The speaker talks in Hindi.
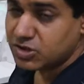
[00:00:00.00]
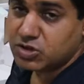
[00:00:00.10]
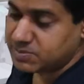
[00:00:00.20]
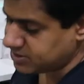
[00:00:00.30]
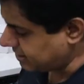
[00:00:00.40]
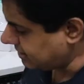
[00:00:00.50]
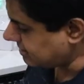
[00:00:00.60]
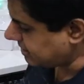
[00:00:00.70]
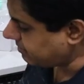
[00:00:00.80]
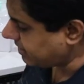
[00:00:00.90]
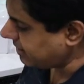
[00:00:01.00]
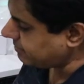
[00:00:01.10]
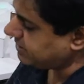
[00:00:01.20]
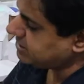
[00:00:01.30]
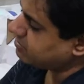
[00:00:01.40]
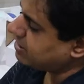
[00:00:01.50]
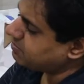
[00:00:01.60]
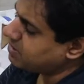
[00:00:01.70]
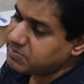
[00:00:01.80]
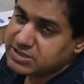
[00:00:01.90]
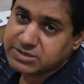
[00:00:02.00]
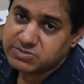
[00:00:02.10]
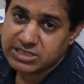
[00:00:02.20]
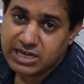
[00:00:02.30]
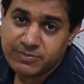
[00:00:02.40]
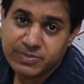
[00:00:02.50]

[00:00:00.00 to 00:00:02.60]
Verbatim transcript: तो अब 6 इंच की बारी है 20 वाट में हमने समझा